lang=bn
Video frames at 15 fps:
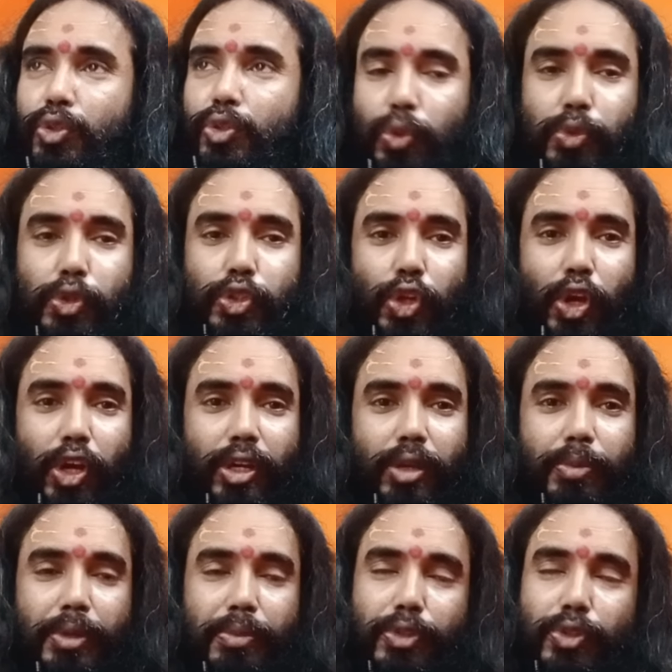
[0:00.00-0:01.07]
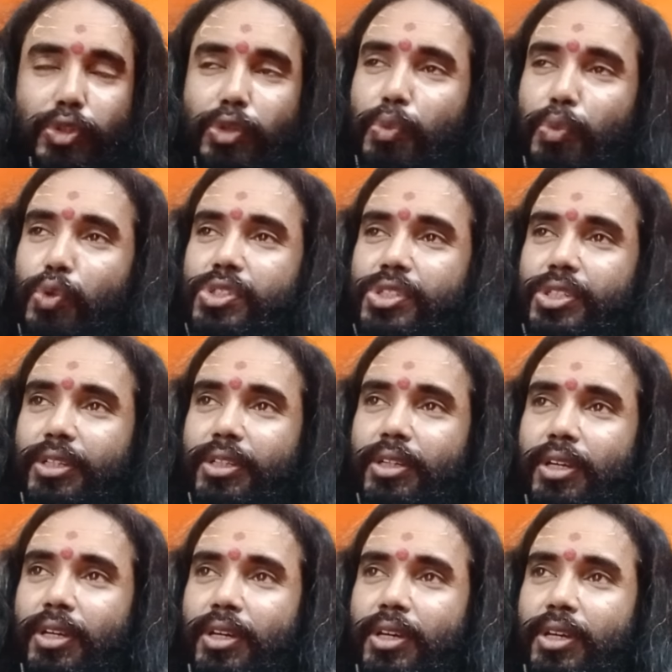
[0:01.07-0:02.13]
তবুও সংক্ষেপের ভেতরে বলছি
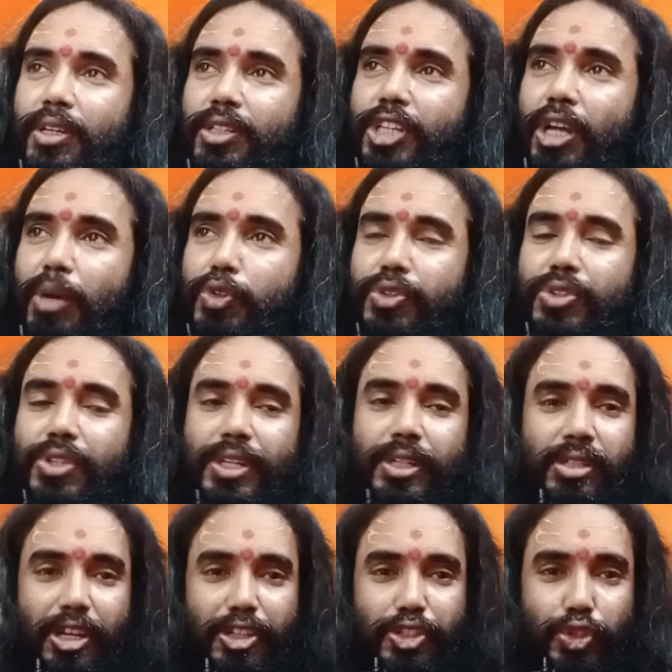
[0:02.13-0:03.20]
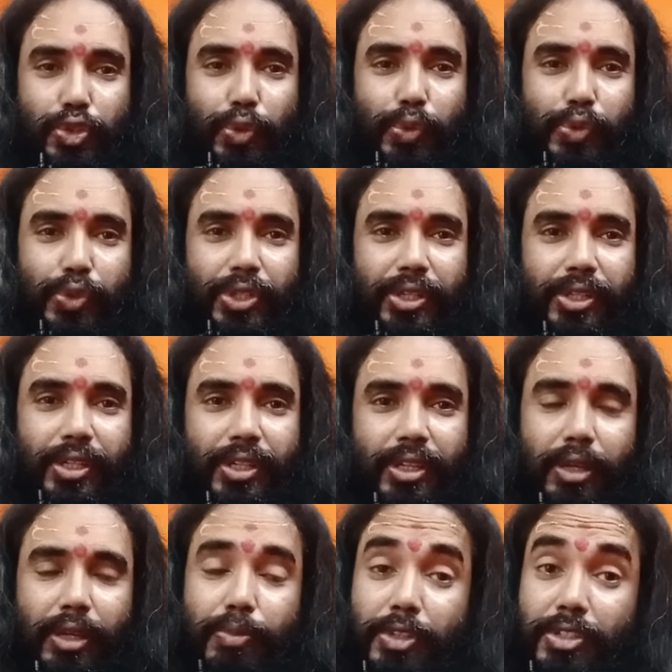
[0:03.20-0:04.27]
সামুদ্রিক শাস্ত্র অনুসারে
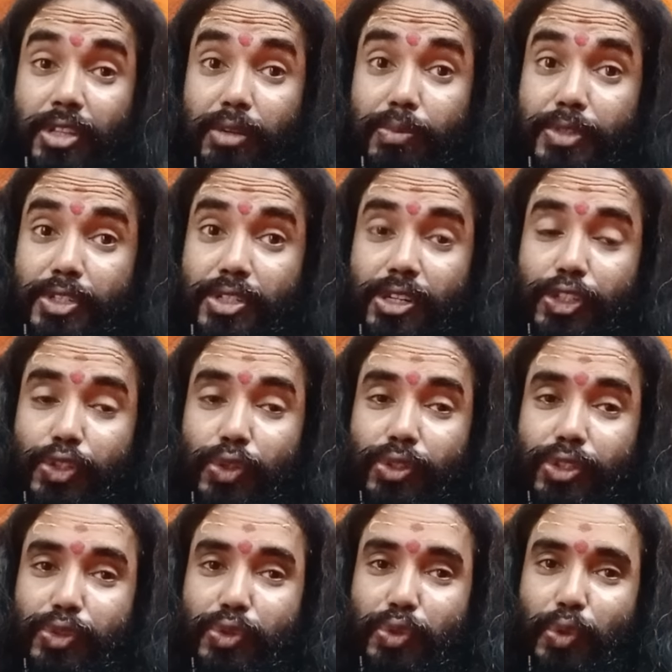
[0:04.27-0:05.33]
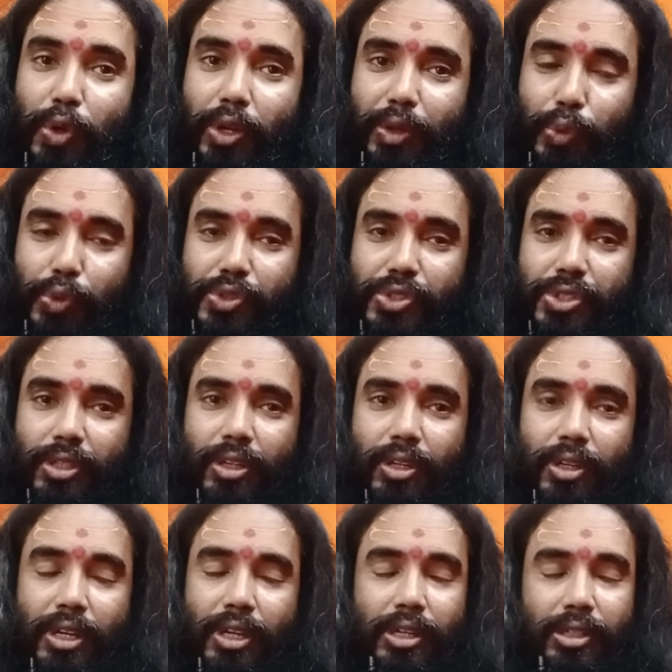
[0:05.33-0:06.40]
এই বিচার বিশ্লেষণ কিন্তু করা হয়েছে
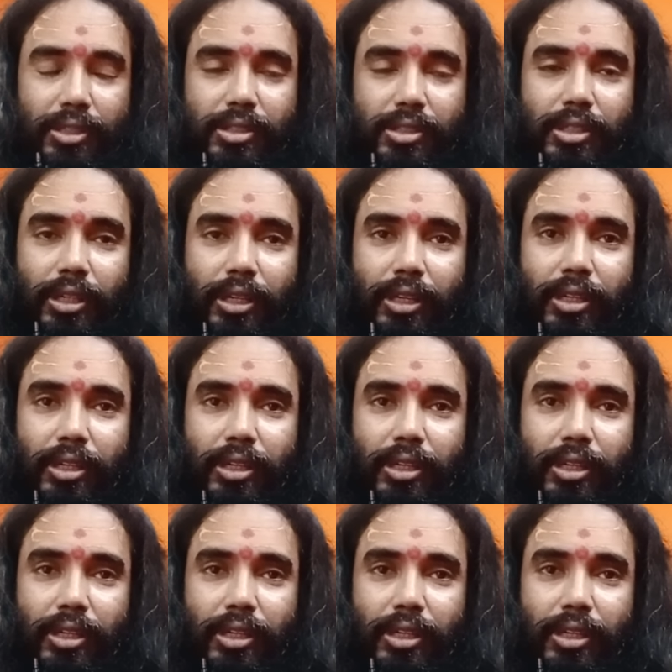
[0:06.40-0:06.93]
যে